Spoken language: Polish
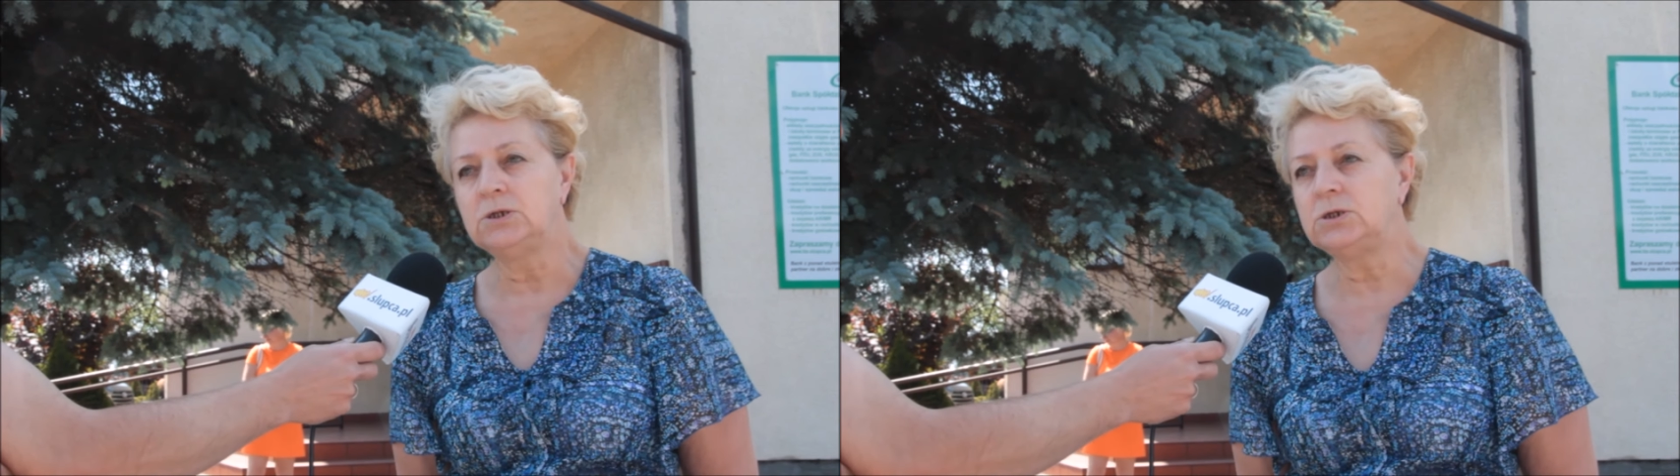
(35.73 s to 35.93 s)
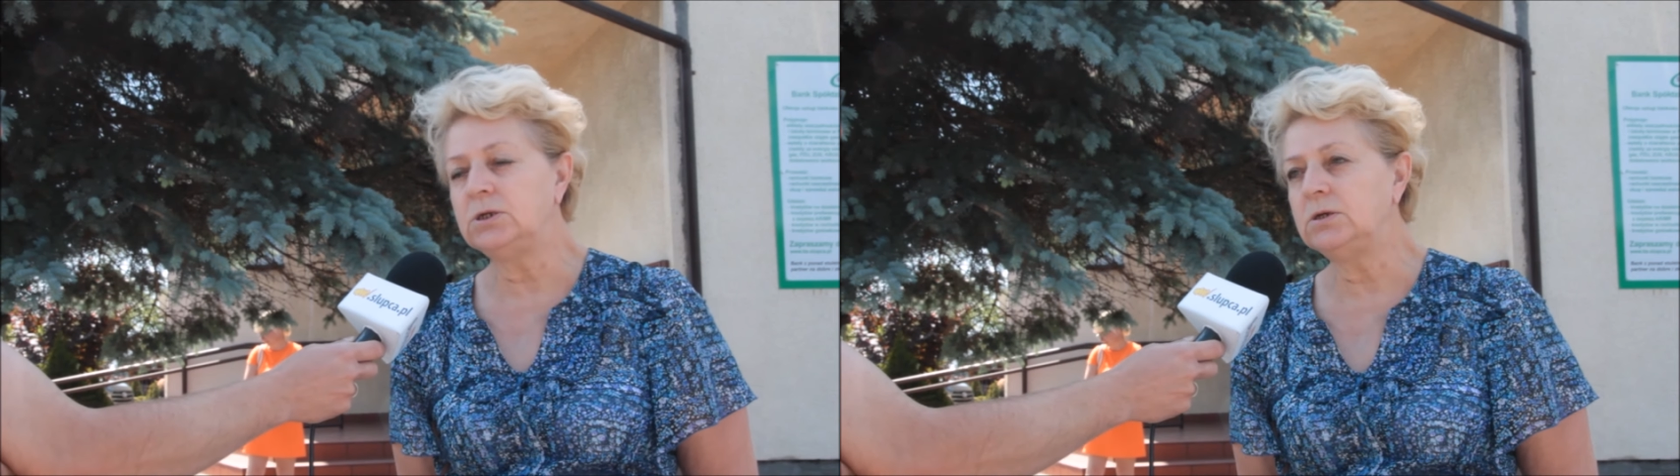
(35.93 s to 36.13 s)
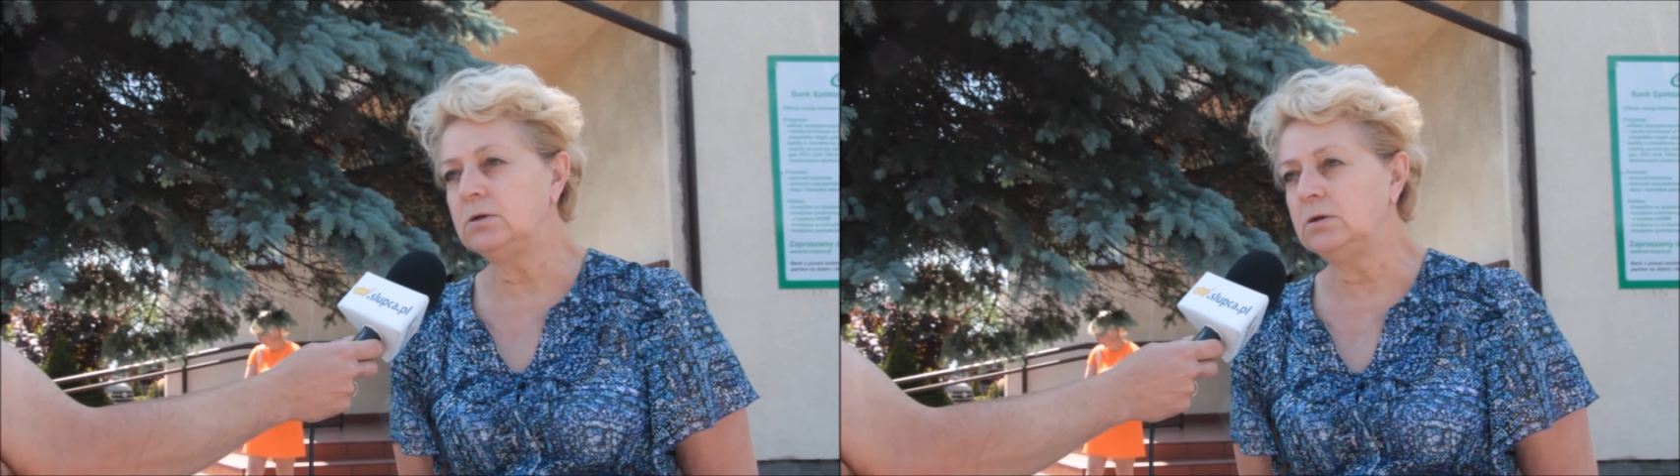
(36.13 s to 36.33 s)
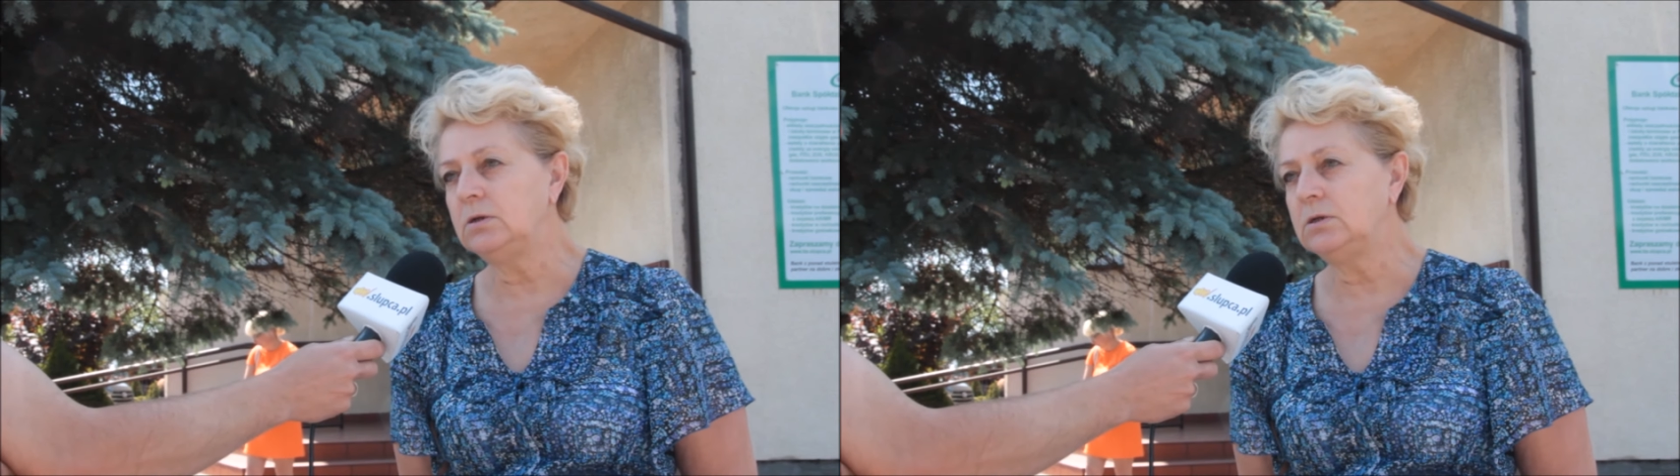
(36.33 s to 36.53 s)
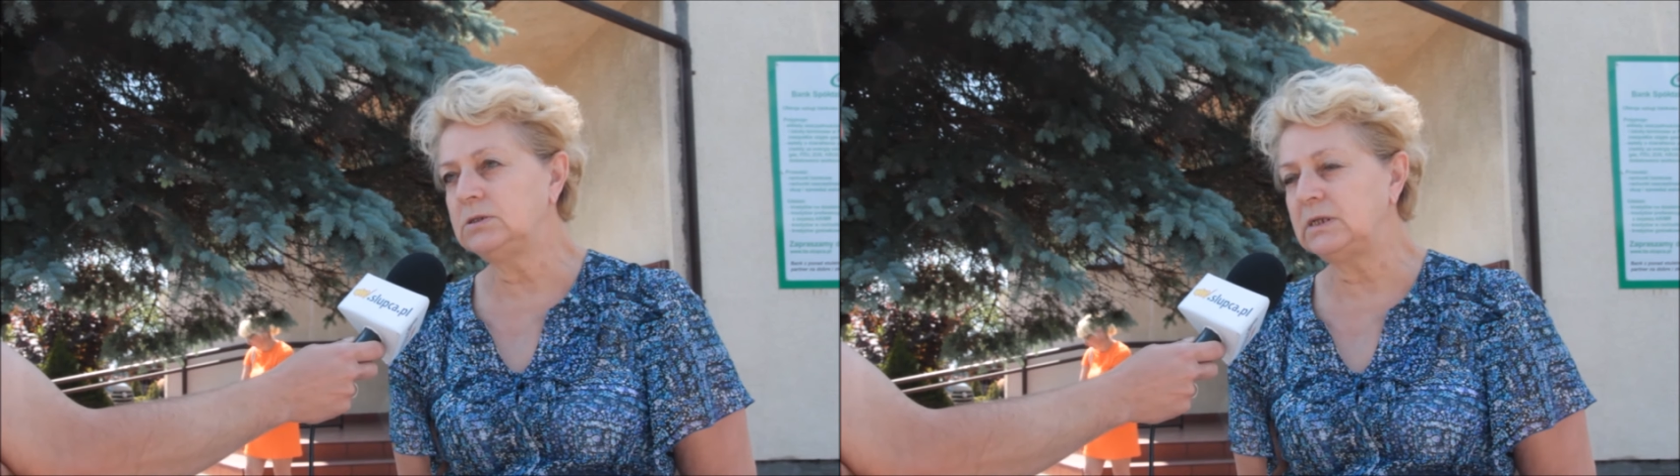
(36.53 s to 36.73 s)
czyli
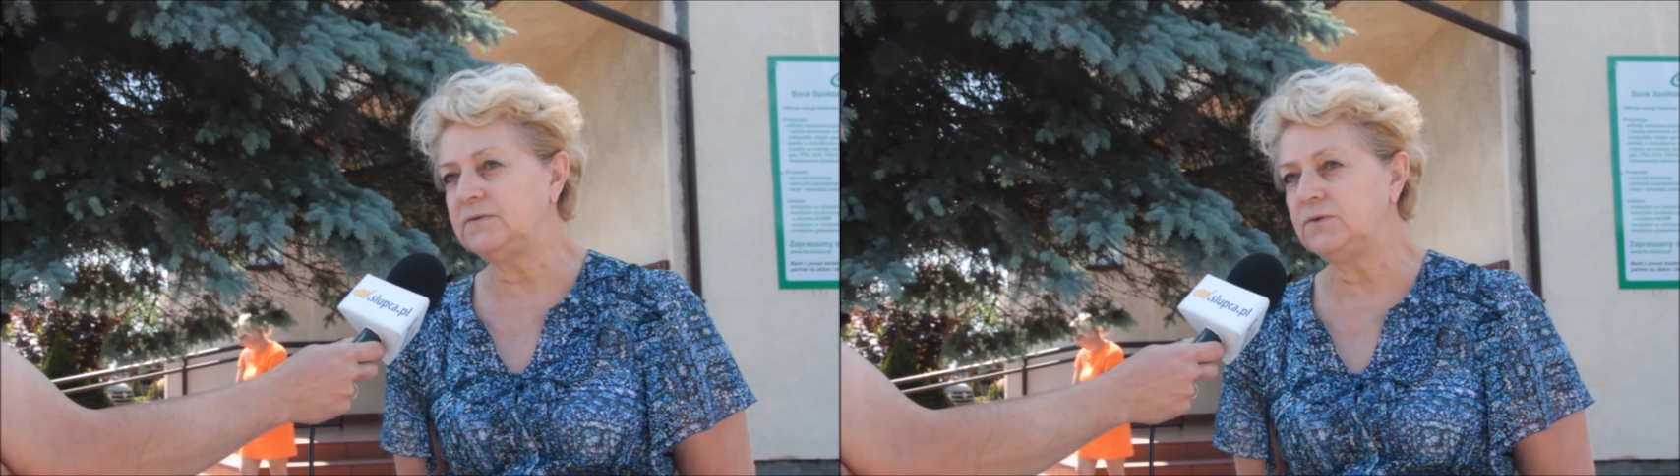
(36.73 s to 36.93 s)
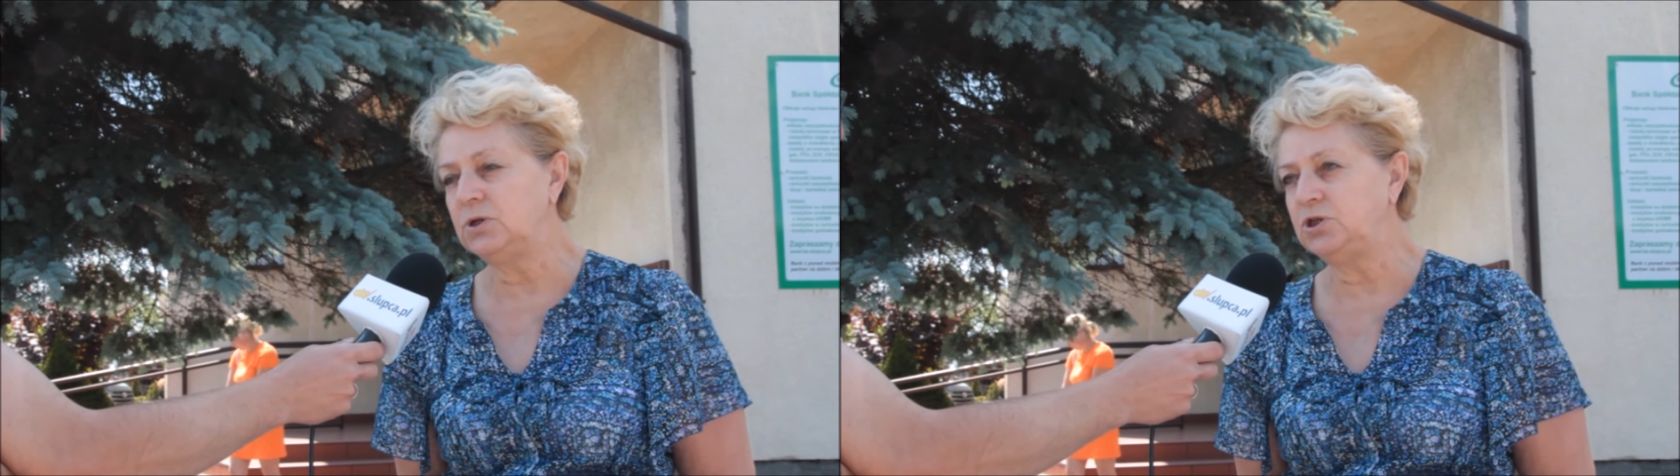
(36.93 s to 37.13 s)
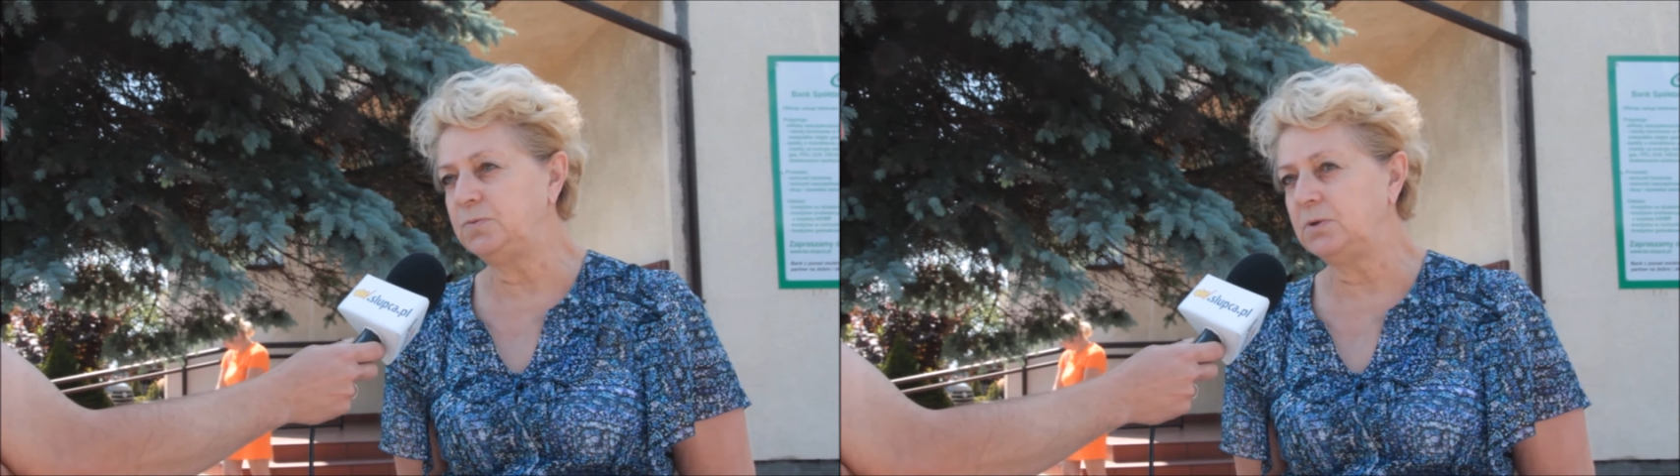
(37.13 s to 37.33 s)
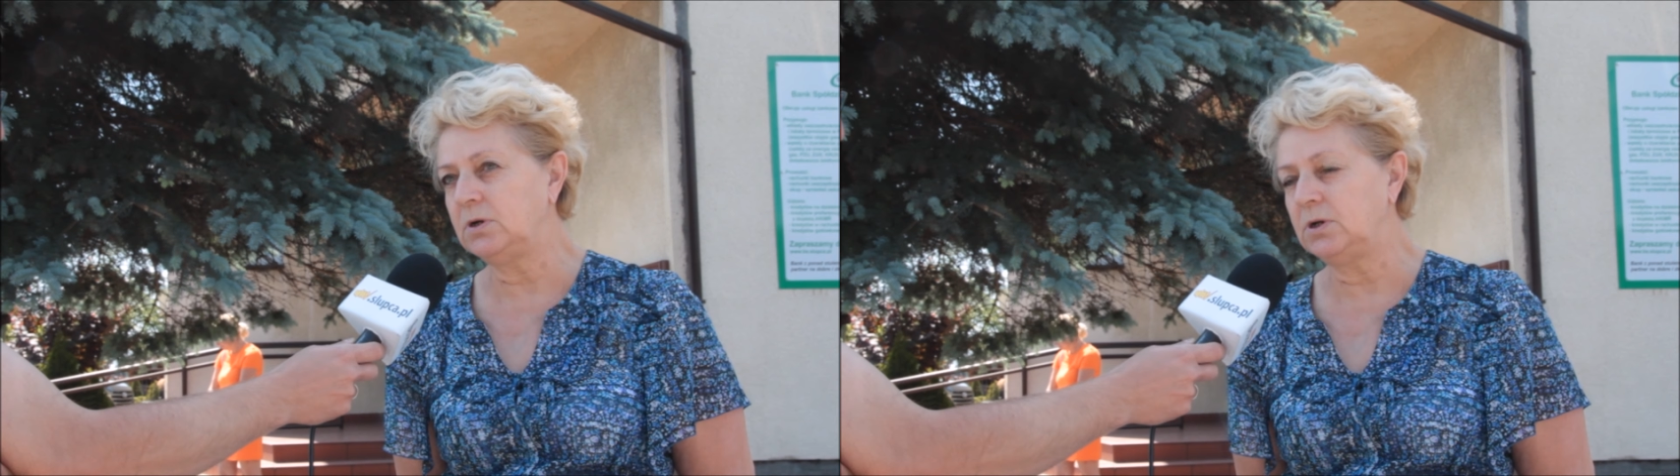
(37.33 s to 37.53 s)
y, zadzwoniliśmy